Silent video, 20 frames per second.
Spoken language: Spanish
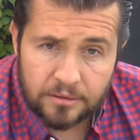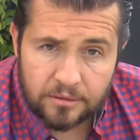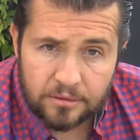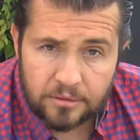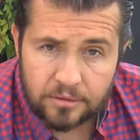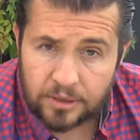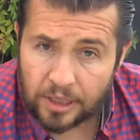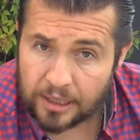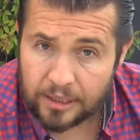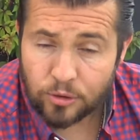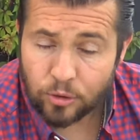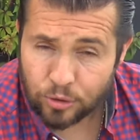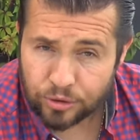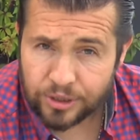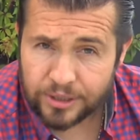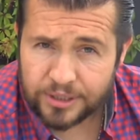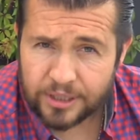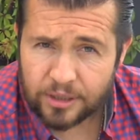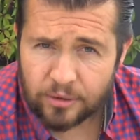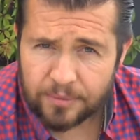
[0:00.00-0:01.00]
Si les
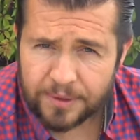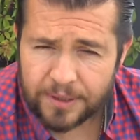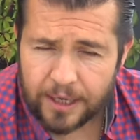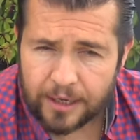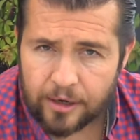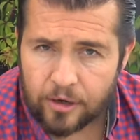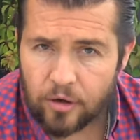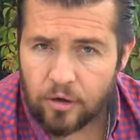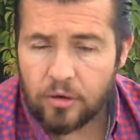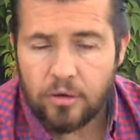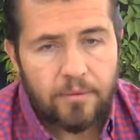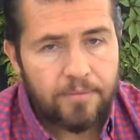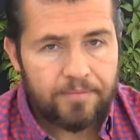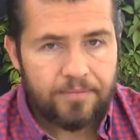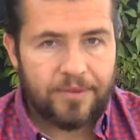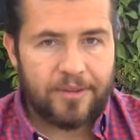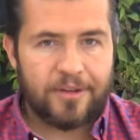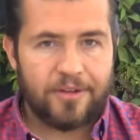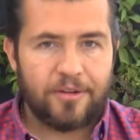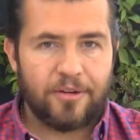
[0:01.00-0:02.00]
gusta este comentario,
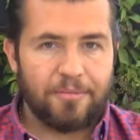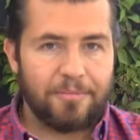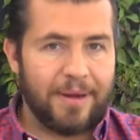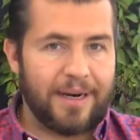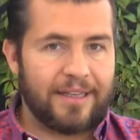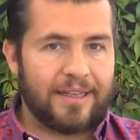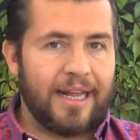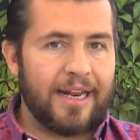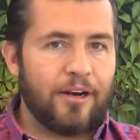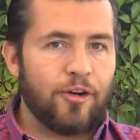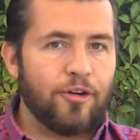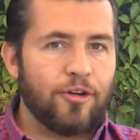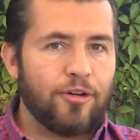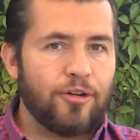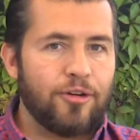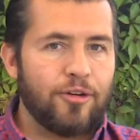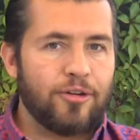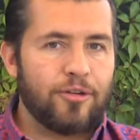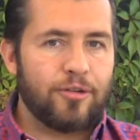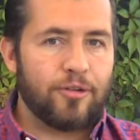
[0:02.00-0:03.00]
compártalo
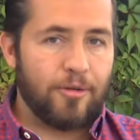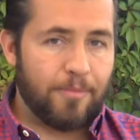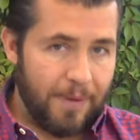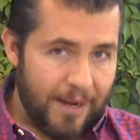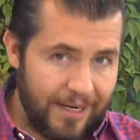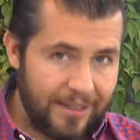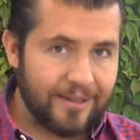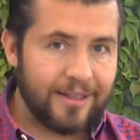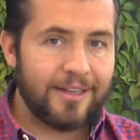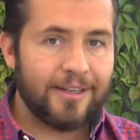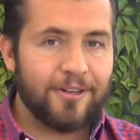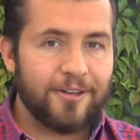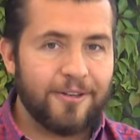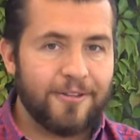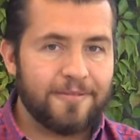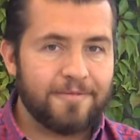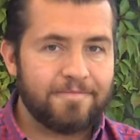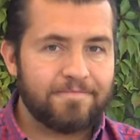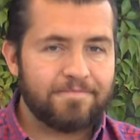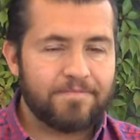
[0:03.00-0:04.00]

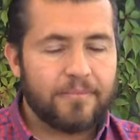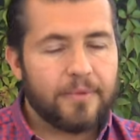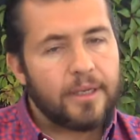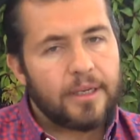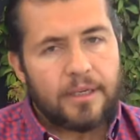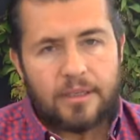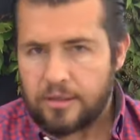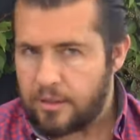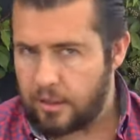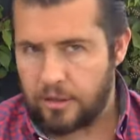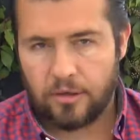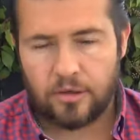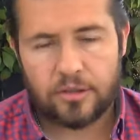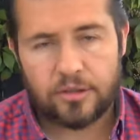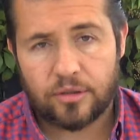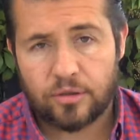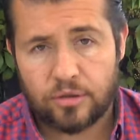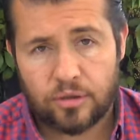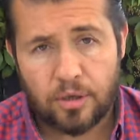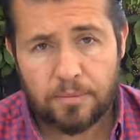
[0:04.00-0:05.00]
compártanlo. Si no
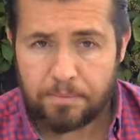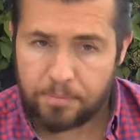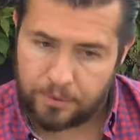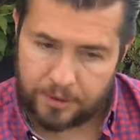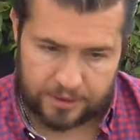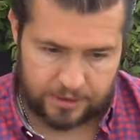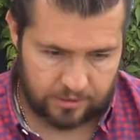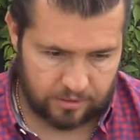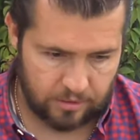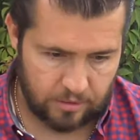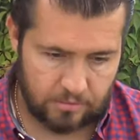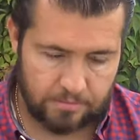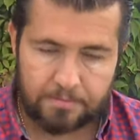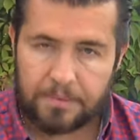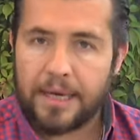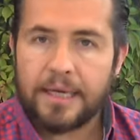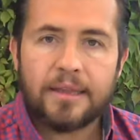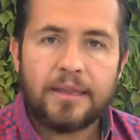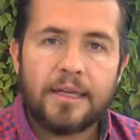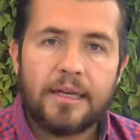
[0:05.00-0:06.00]
les gustó, pues
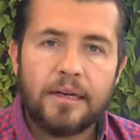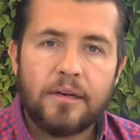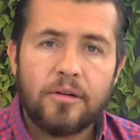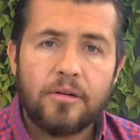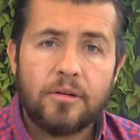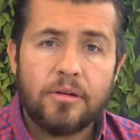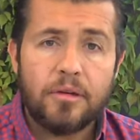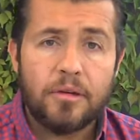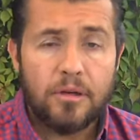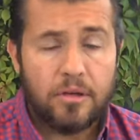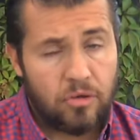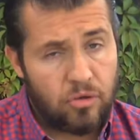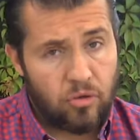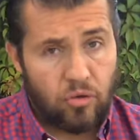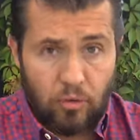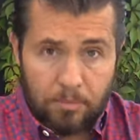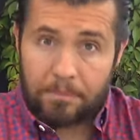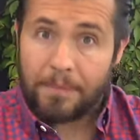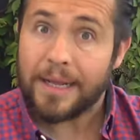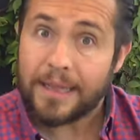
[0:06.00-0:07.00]
combátanlo,
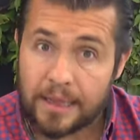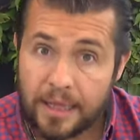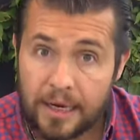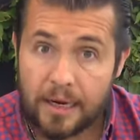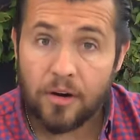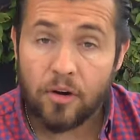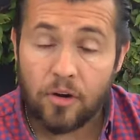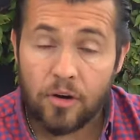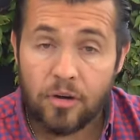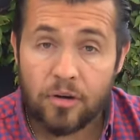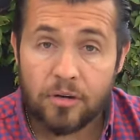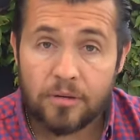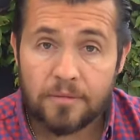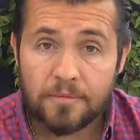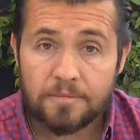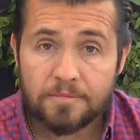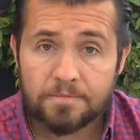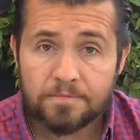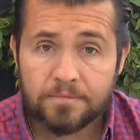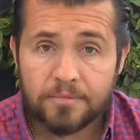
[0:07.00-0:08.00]
combátanlo.
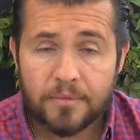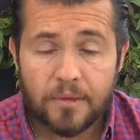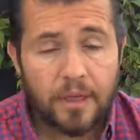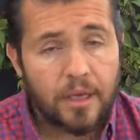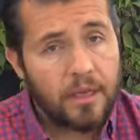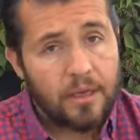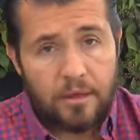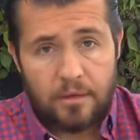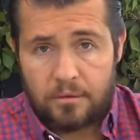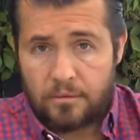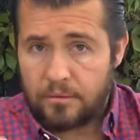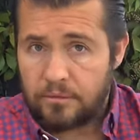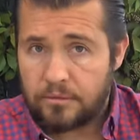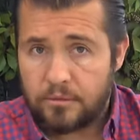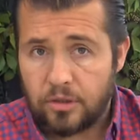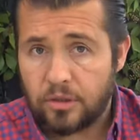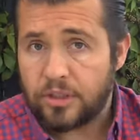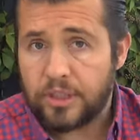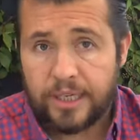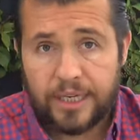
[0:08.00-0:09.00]

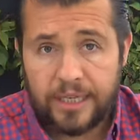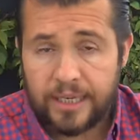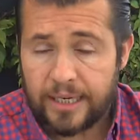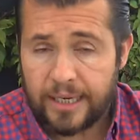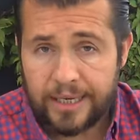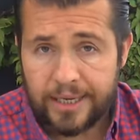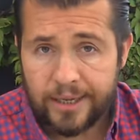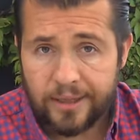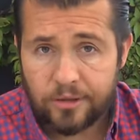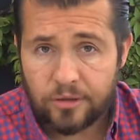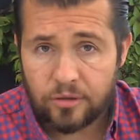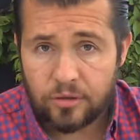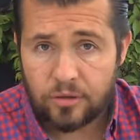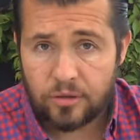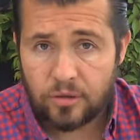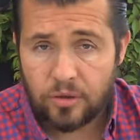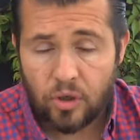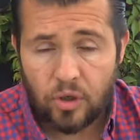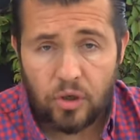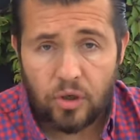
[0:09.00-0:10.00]
No se queden
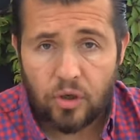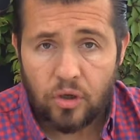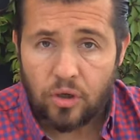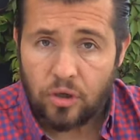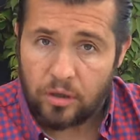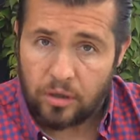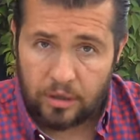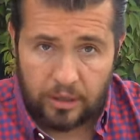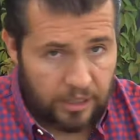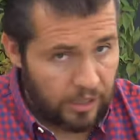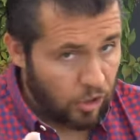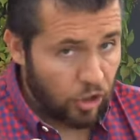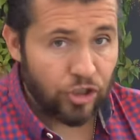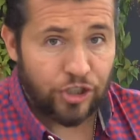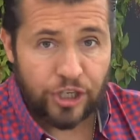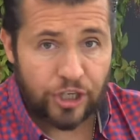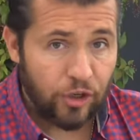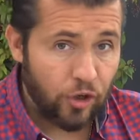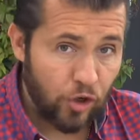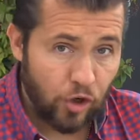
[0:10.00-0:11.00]
callados y no
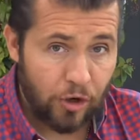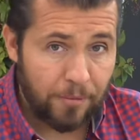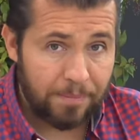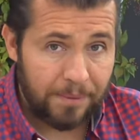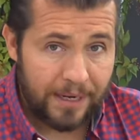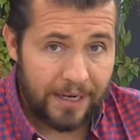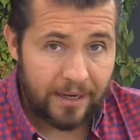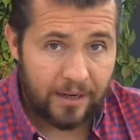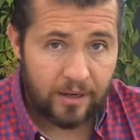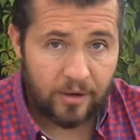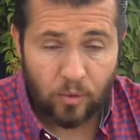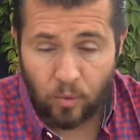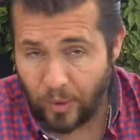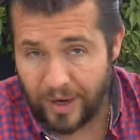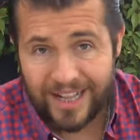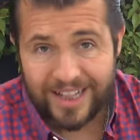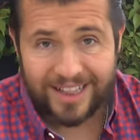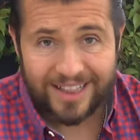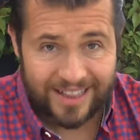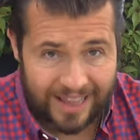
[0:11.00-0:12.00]
se corrompan.
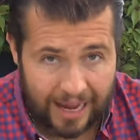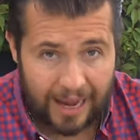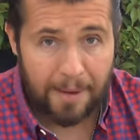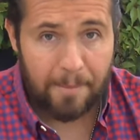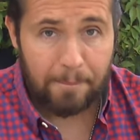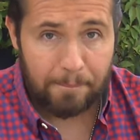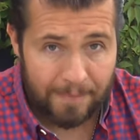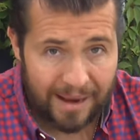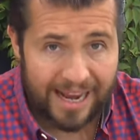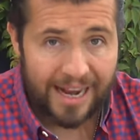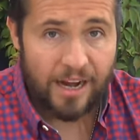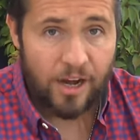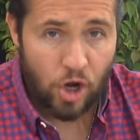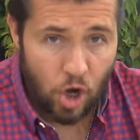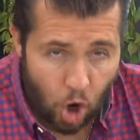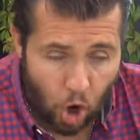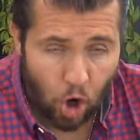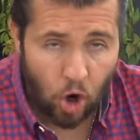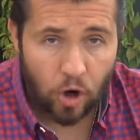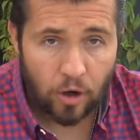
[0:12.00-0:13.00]

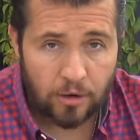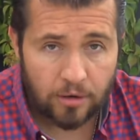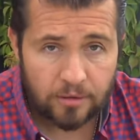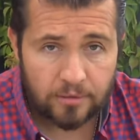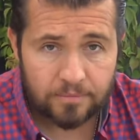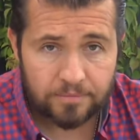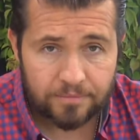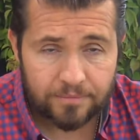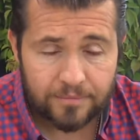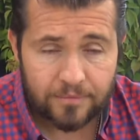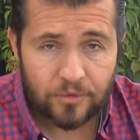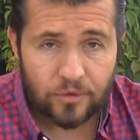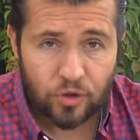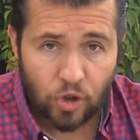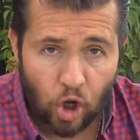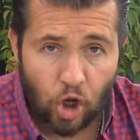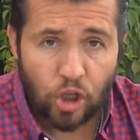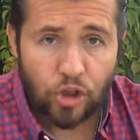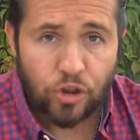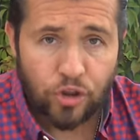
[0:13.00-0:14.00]
Cuéntamelo
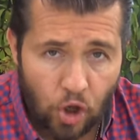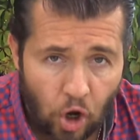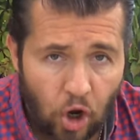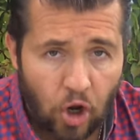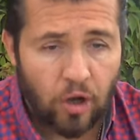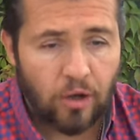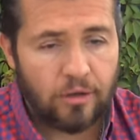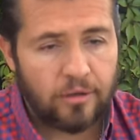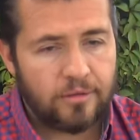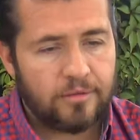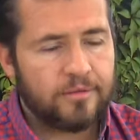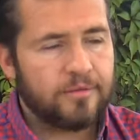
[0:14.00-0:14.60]
todo.